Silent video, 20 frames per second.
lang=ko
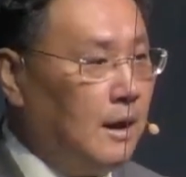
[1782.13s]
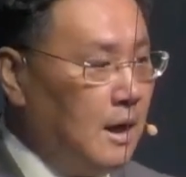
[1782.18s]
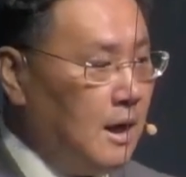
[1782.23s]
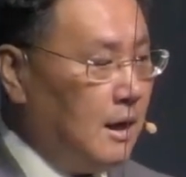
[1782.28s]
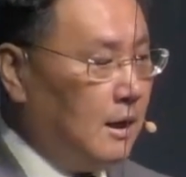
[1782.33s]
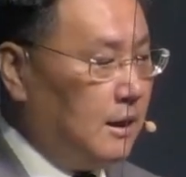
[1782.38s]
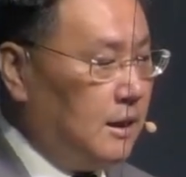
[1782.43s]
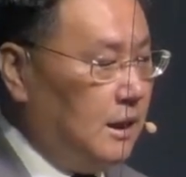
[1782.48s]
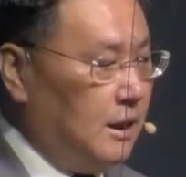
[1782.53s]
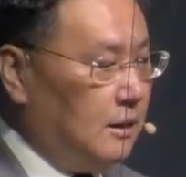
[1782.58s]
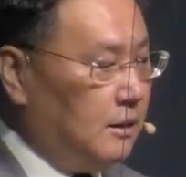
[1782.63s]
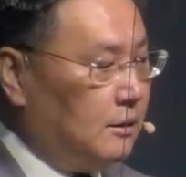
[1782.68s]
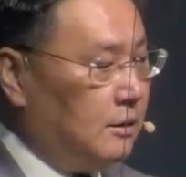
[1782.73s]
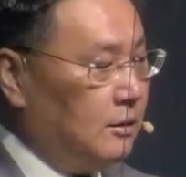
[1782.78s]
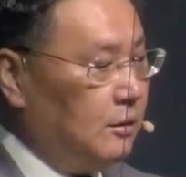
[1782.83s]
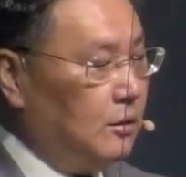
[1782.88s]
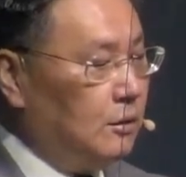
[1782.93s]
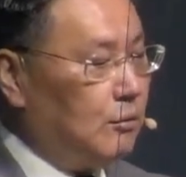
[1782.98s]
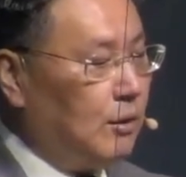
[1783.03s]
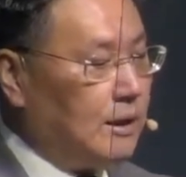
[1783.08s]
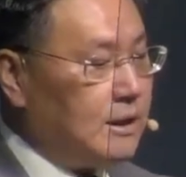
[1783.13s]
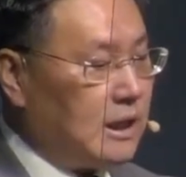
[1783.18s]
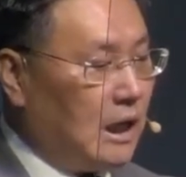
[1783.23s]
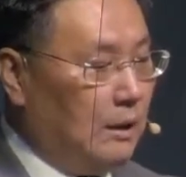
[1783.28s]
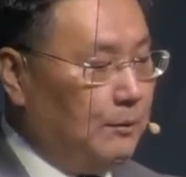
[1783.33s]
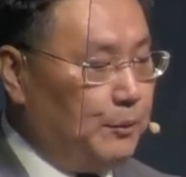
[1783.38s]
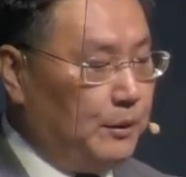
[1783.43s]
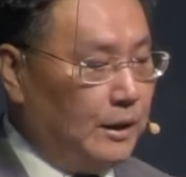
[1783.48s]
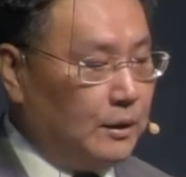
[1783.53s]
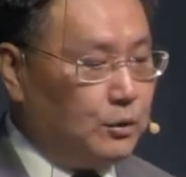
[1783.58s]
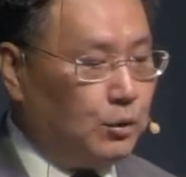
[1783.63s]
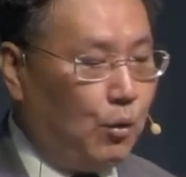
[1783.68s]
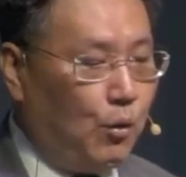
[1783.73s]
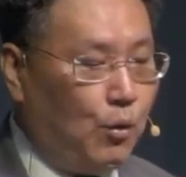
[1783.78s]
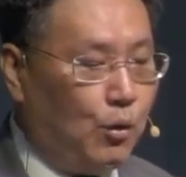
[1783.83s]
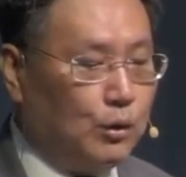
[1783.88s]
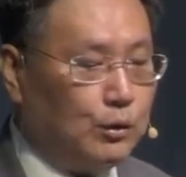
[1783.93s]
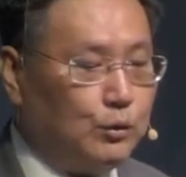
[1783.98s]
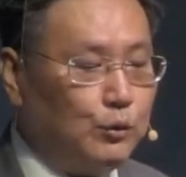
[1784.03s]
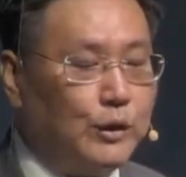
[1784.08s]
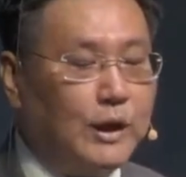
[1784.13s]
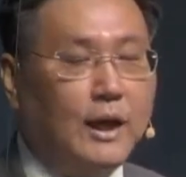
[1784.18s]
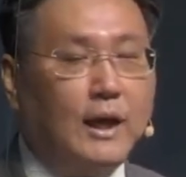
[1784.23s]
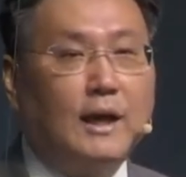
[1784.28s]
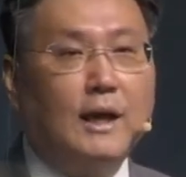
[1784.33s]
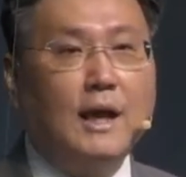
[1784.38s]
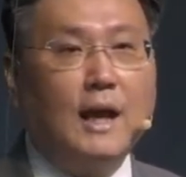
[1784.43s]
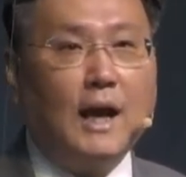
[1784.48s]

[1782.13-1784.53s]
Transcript: 이 긍휼과 자비의 속옷 위에